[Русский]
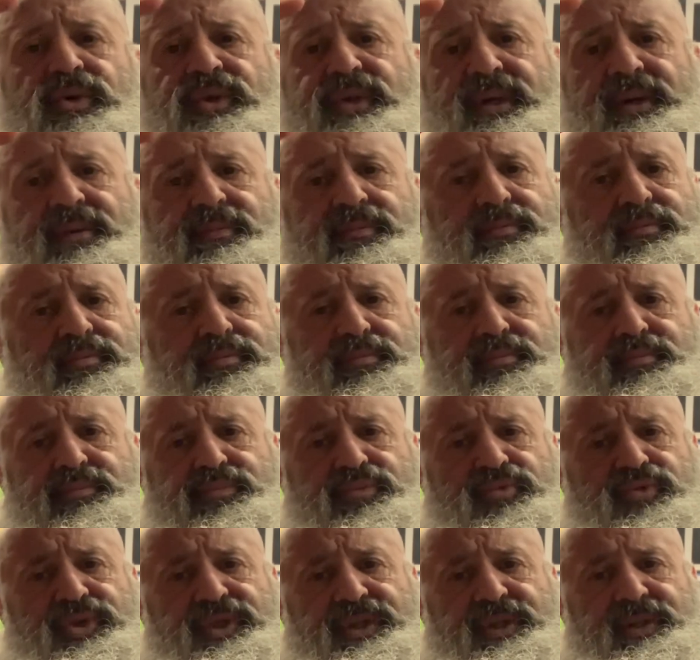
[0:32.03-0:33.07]
там
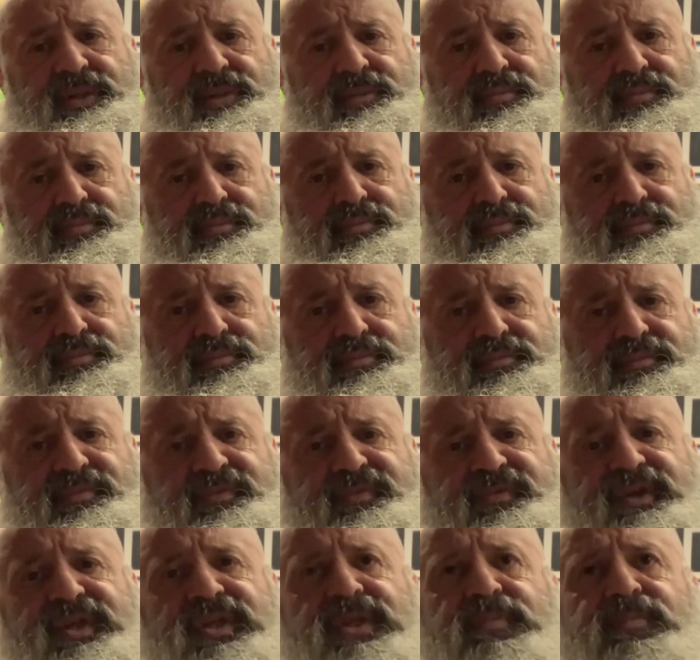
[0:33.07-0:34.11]
уже
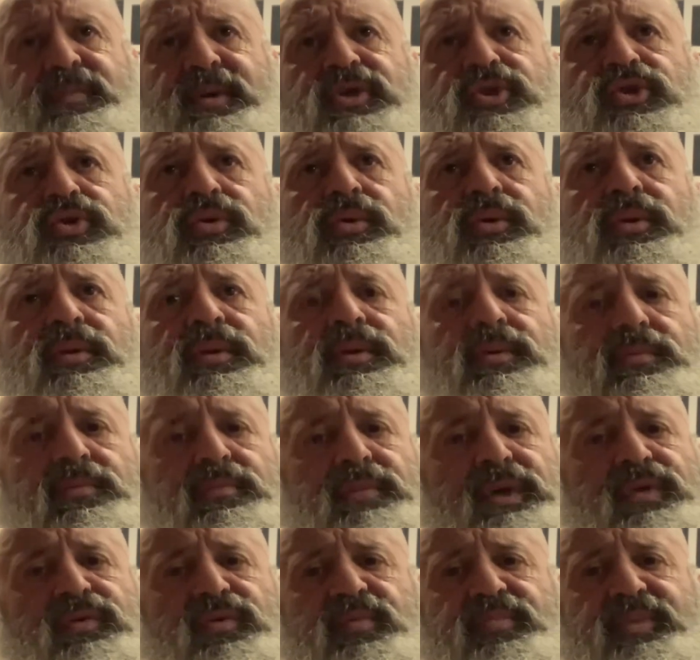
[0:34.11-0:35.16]
вниз пошел,
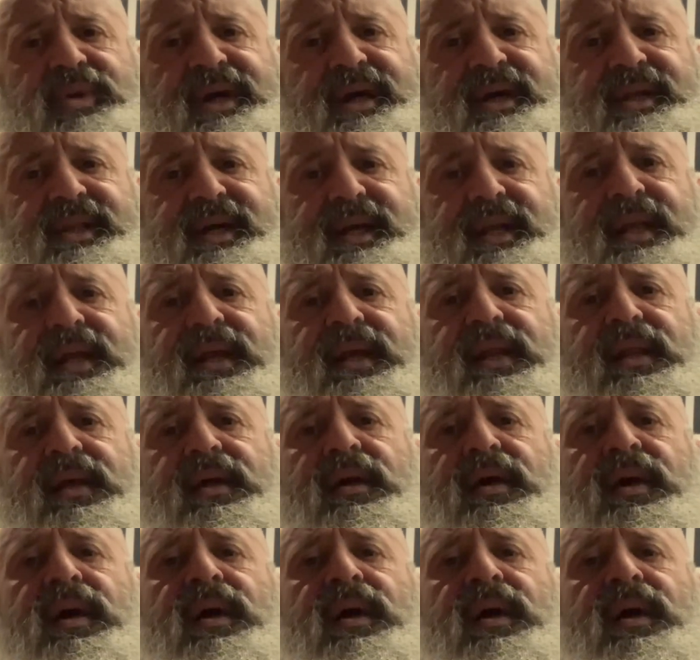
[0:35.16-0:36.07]
мы его преодолели,